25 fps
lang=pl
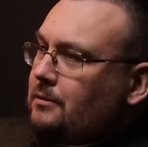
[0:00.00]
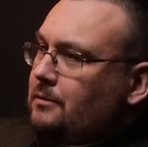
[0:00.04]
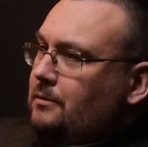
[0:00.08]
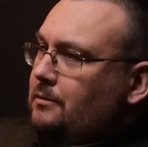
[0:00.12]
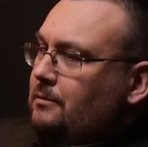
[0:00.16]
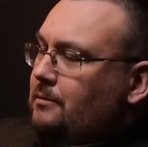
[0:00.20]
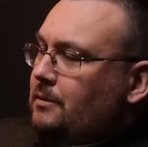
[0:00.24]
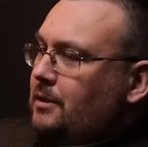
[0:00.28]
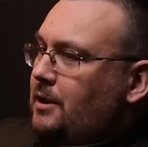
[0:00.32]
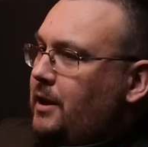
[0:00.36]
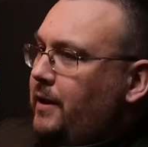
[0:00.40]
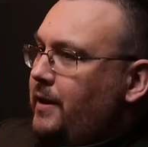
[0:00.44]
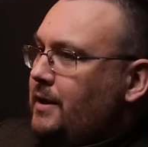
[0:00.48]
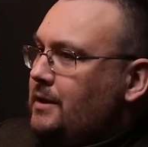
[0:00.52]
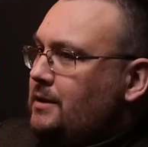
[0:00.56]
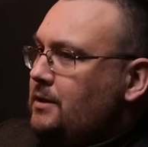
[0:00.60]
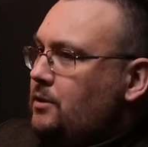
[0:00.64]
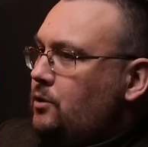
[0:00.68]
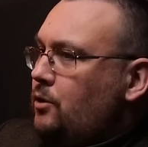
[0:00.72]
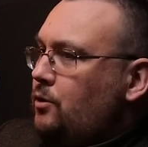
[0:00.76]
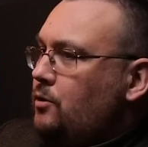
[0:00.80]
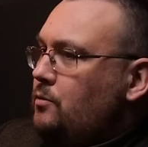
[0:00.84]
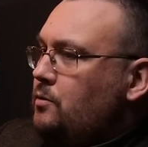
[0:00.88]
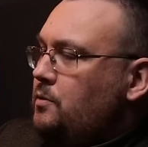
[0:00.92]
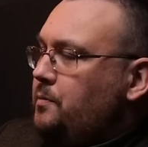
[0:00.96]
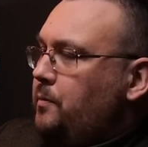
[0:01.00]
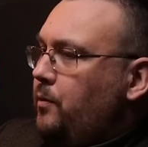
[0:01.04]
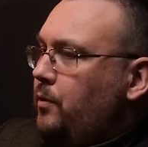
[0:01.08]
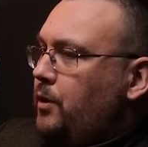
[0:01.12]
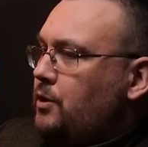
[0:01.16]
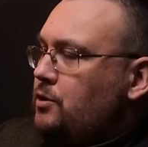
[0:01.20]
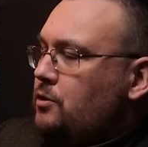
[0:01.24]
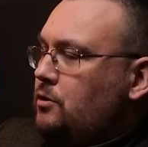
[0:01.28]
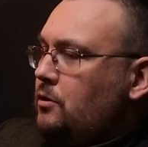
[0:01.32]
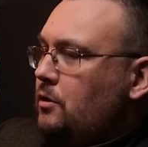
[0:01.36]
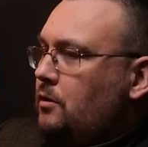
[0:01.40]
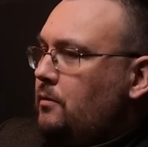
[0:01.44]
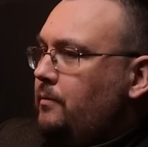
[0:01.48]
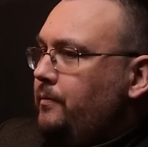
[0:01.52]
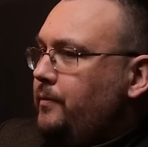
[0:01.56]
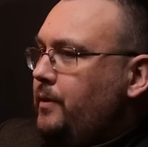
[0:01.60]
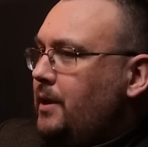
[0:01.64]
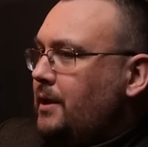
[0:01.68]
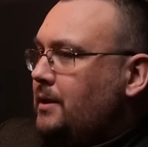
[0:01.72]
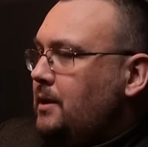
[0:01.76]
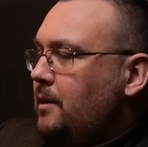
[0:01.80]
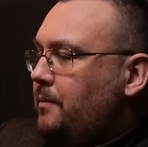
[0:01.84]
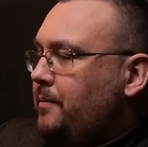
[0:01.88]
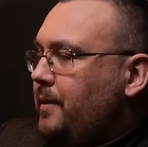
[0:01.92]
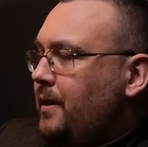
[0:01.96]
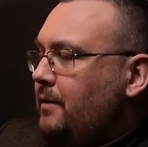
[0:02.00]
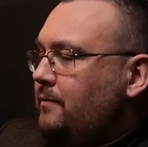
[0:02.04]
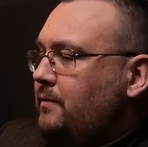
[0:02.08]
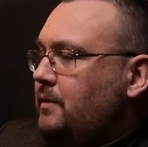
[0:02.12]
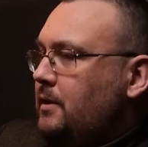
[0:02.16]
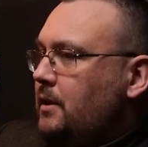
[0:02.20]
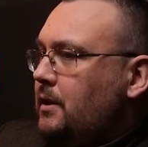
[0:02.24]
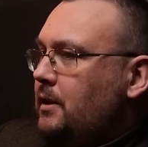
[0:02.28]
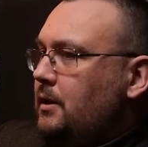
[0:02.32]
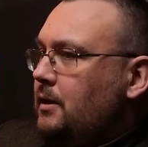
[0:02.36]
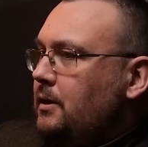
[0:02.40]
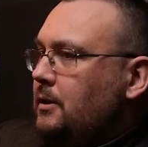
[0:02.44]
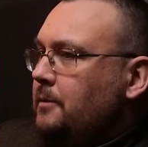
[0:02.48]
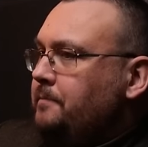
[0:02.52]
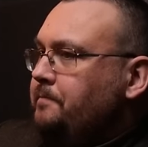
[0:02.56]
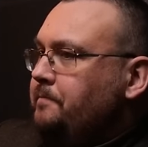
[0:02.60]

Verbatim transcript: y, dla nas stroną społeczną tak naprawdę